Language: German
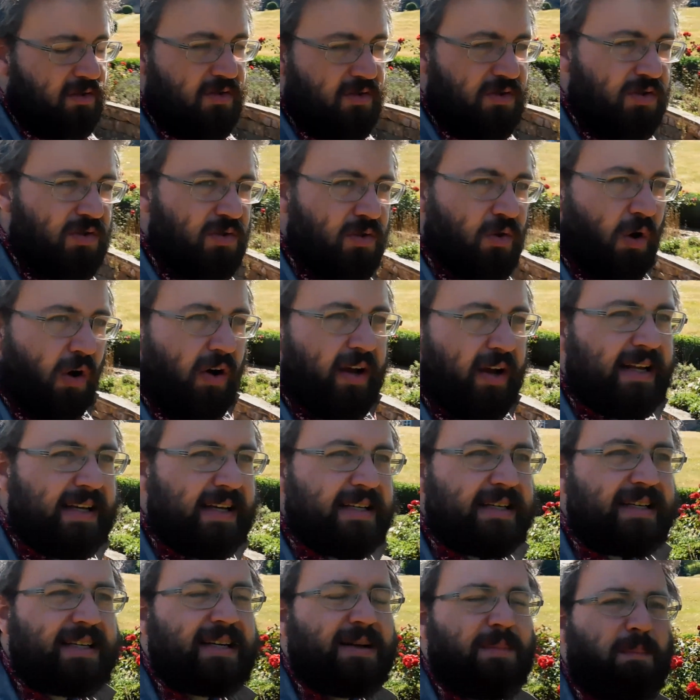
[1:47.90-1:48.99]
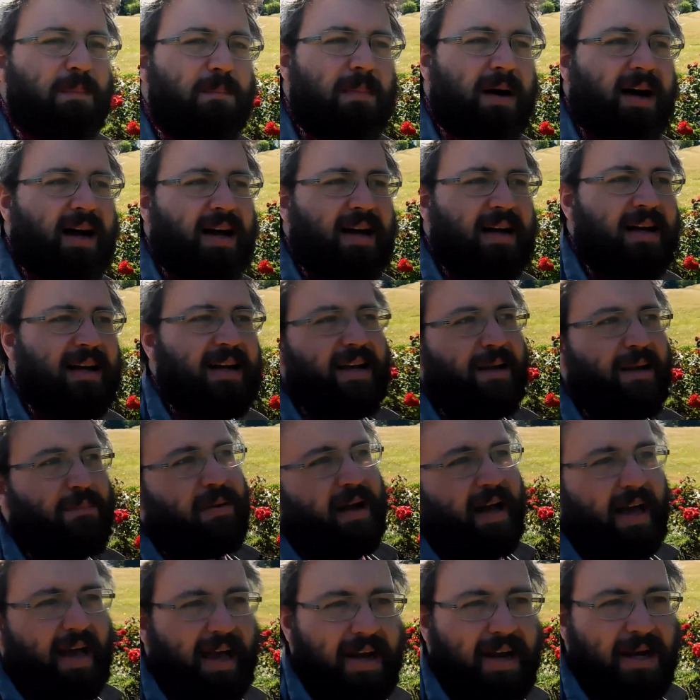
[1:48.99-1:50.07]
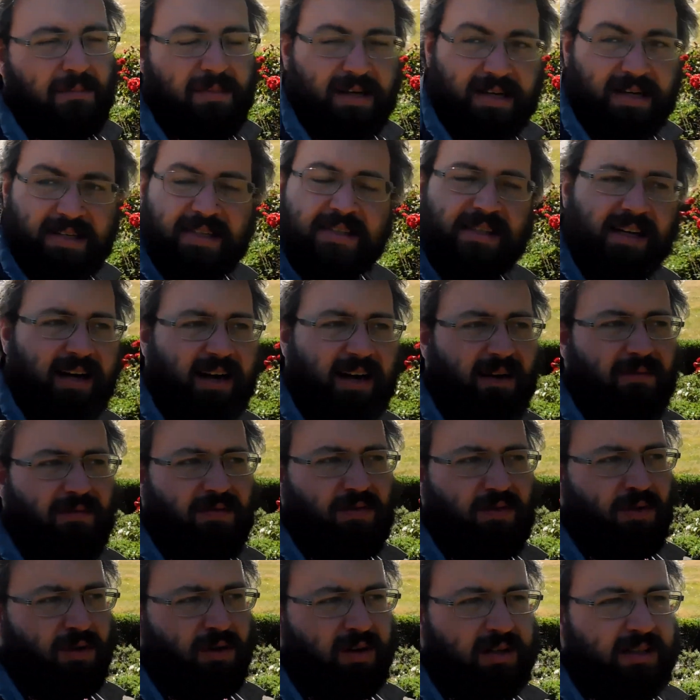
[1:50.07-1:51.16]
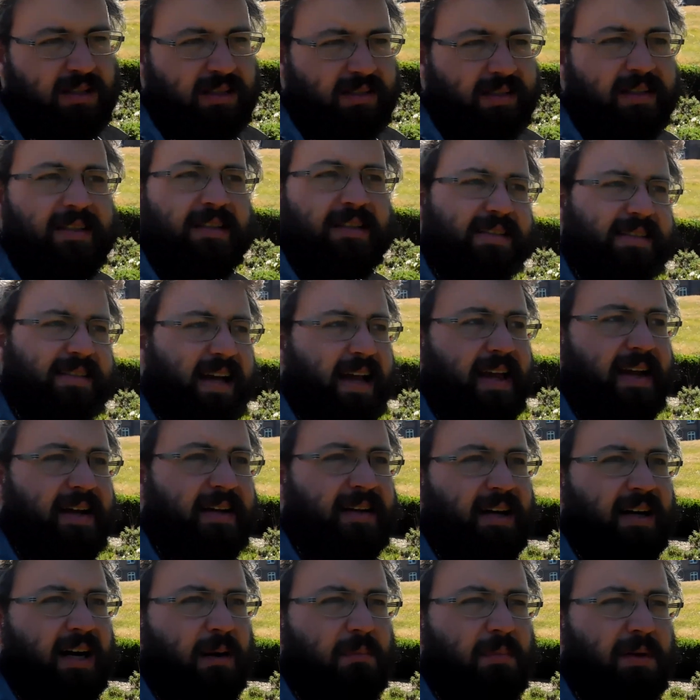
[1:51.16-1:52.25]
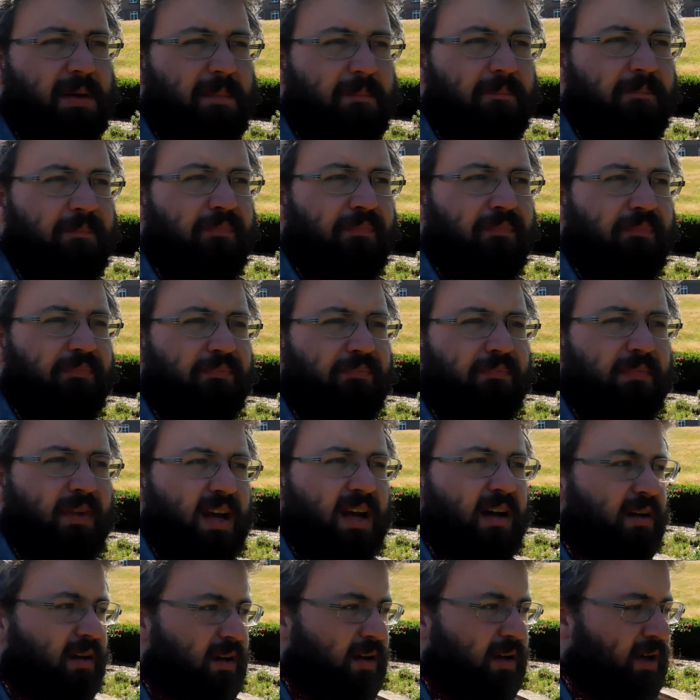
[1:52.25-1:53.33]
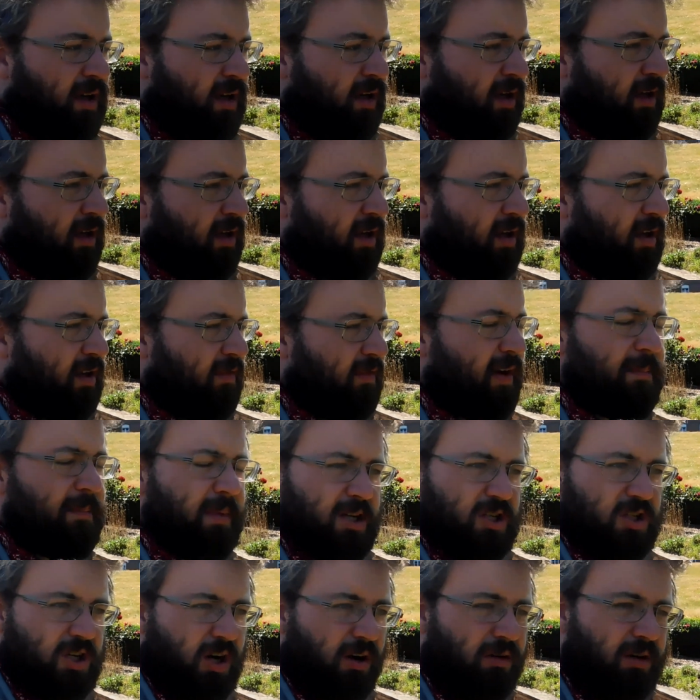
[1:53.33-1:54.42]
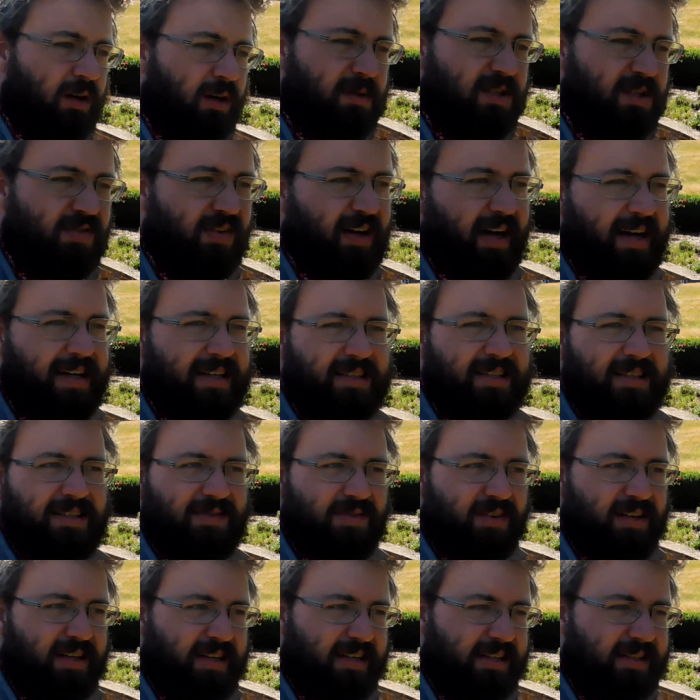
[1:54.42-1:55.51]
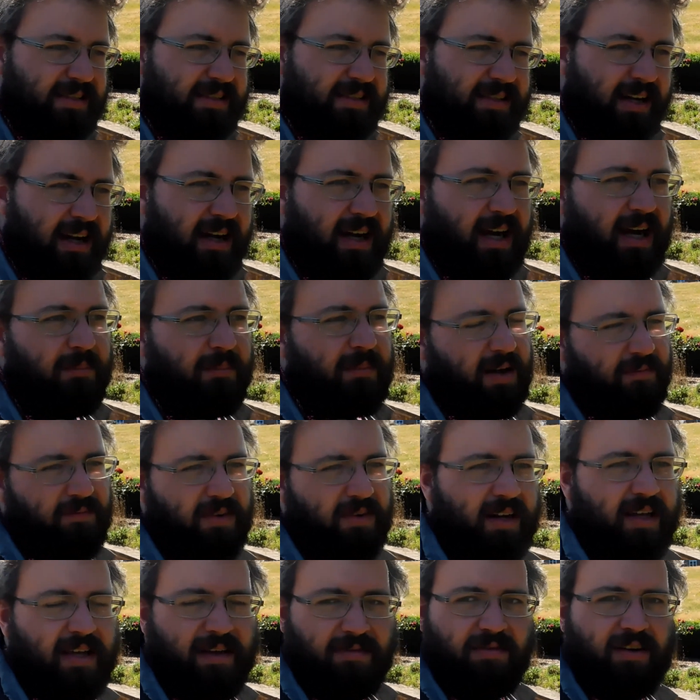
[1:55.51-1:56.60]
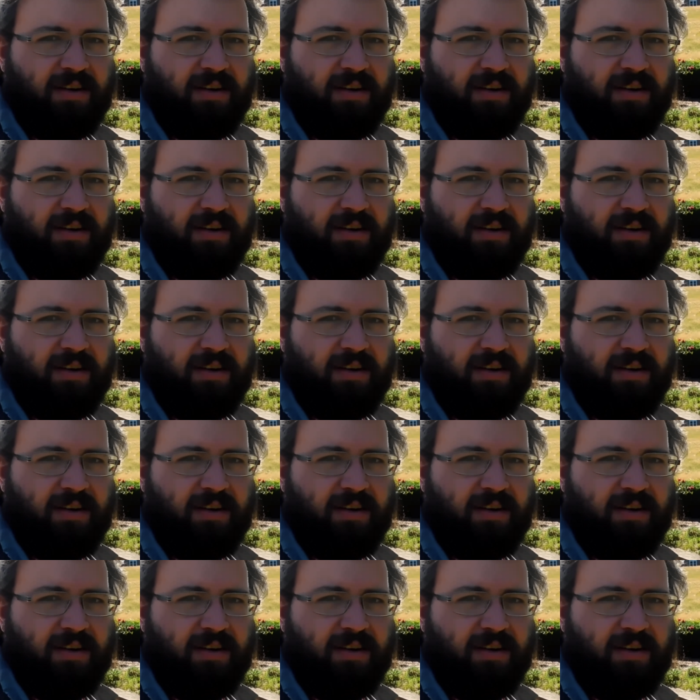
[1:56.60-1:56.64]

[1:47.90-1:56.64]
neulich mal bei einem Instagram-Vlog gezeigt habe. Ich werde mal schauen, ob ich vielleicht das von Instagram einfach hier